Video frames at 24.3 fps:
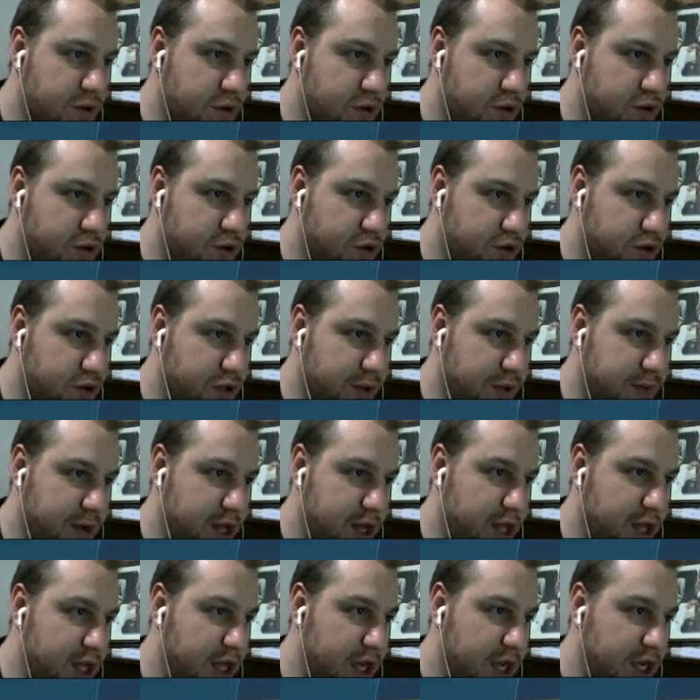Şurada
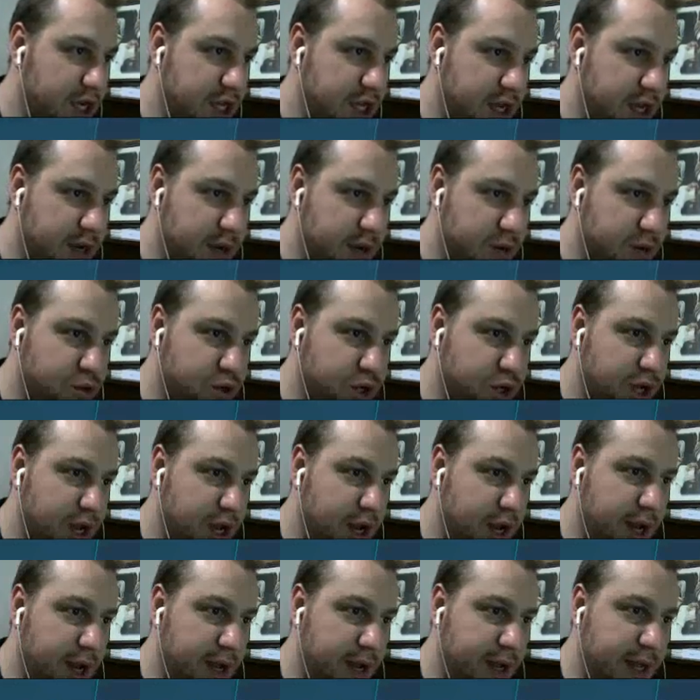bakın taşlar var 3 tane.